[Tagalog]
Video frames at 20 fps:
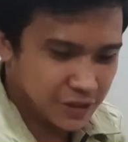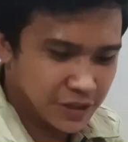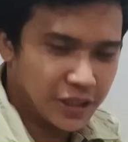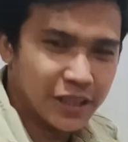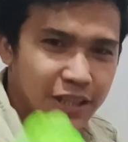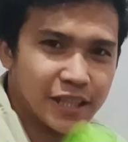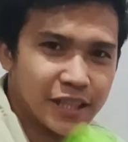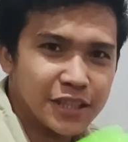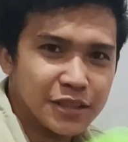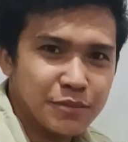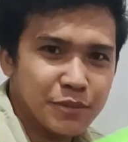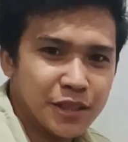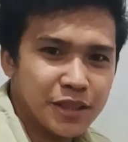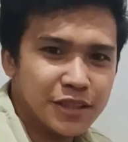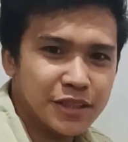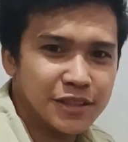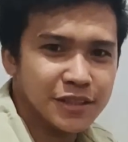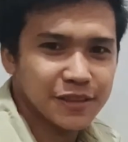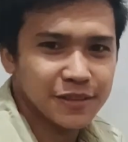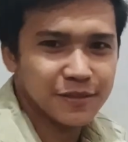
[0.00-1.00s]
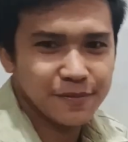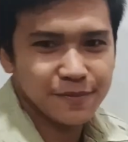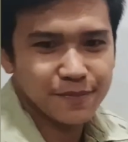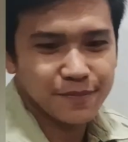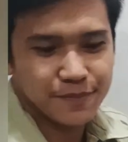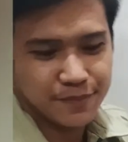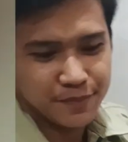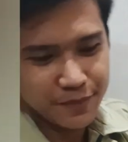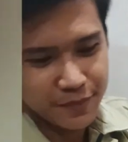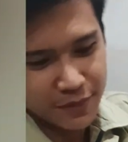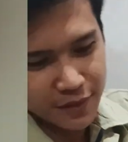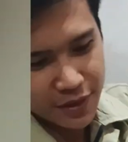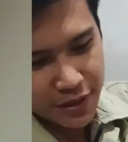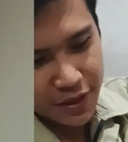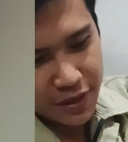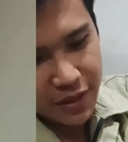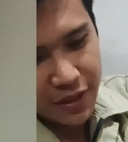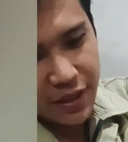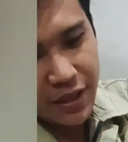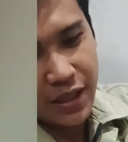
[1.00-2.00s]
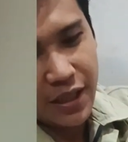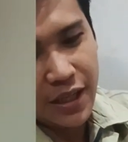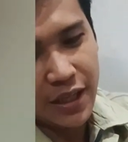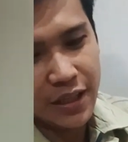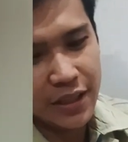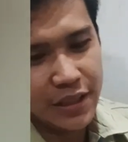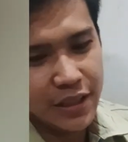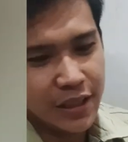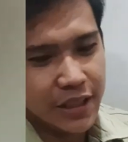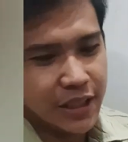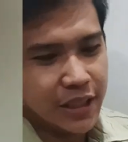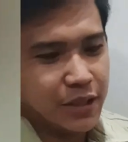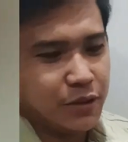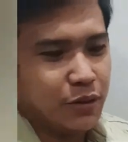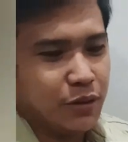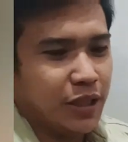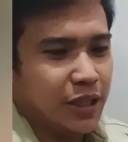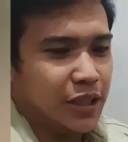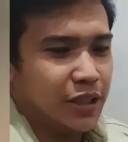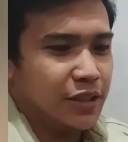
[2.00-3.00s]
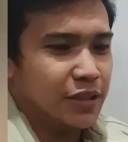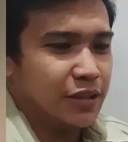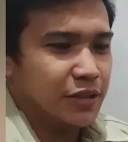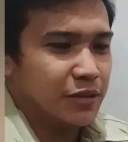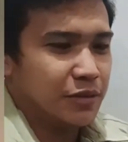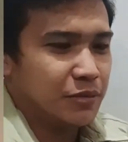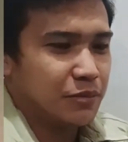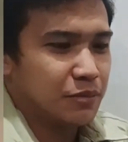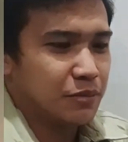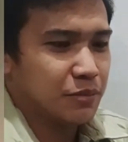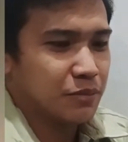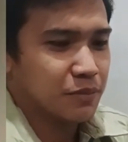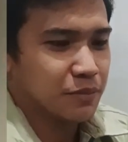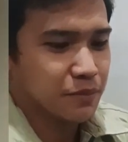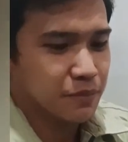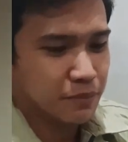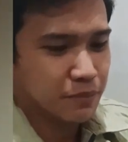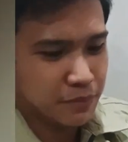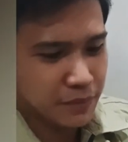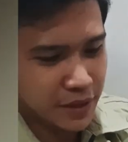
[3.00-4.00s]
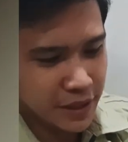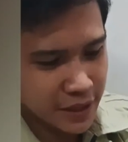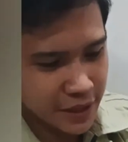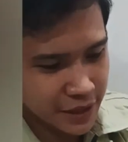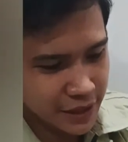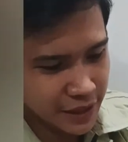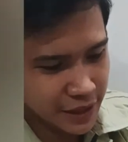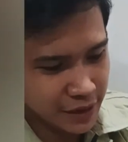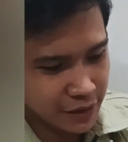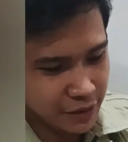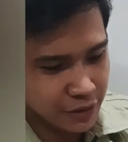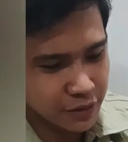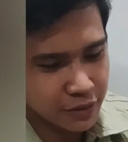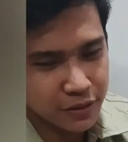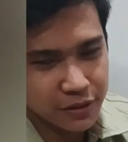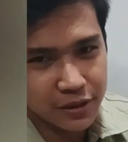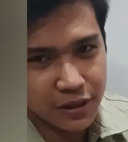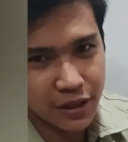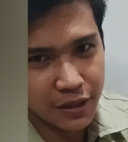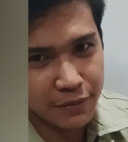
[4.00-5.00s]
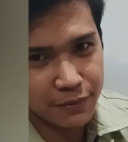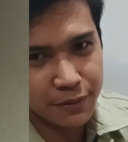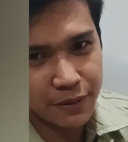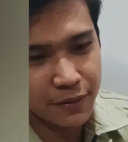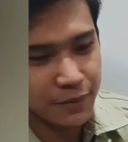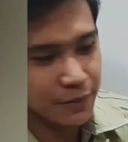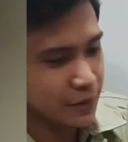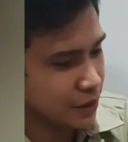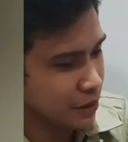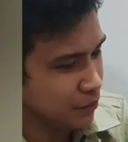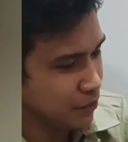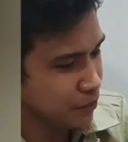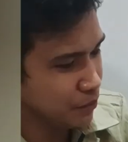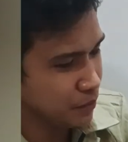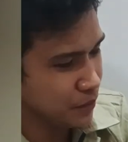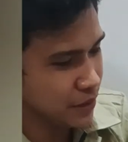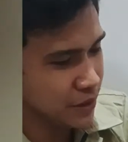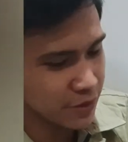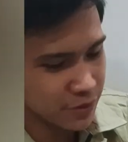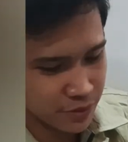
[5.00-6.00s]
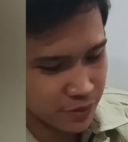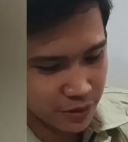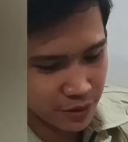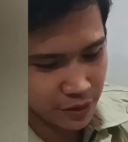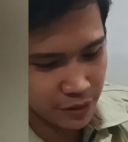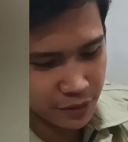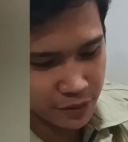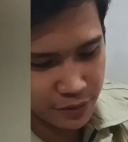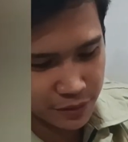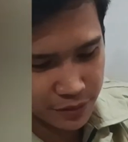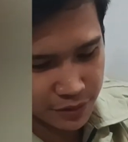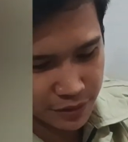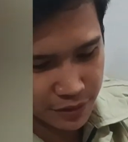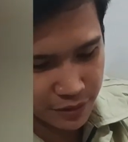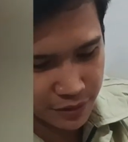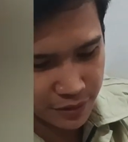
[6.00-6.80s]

tikas migs ang ikaduhang mananaog sa 50 pesos load